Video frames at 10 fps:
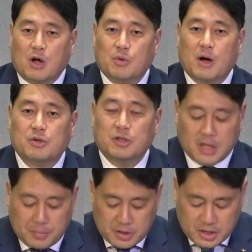바로바로 바로
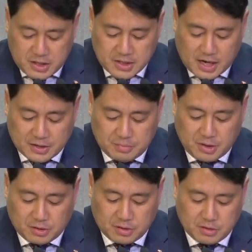응답이 되지
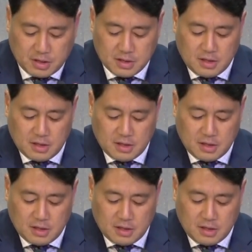않으면